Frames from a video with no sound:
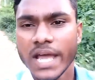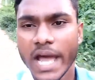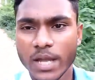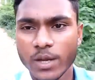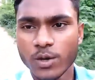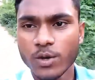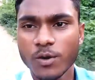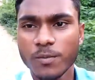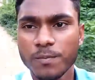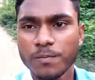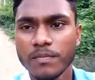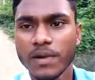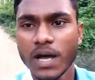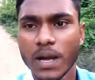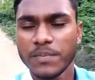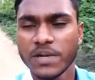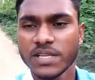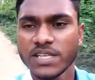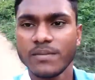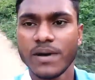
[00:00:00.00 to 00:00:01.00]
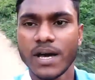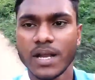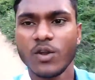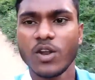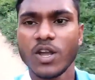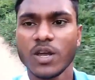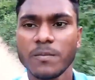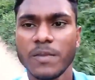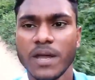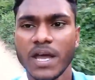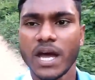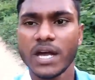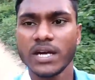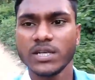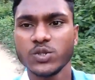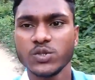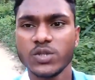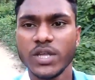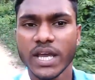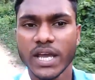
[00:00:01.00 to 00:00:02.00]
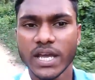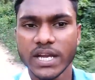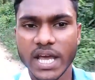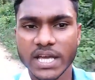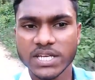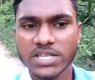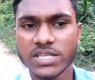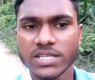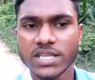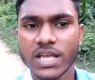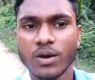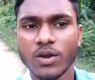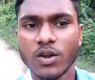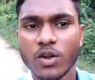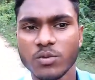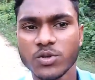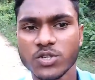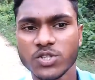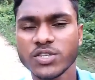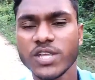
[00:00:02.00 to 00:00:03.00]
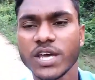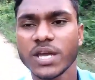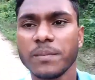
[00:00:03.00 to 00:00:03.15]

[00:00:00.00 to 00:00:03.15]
আই হোপ আপনাদের ভালো লাগবে আর যদি এখানে আসেন তাহলে অবশ্যই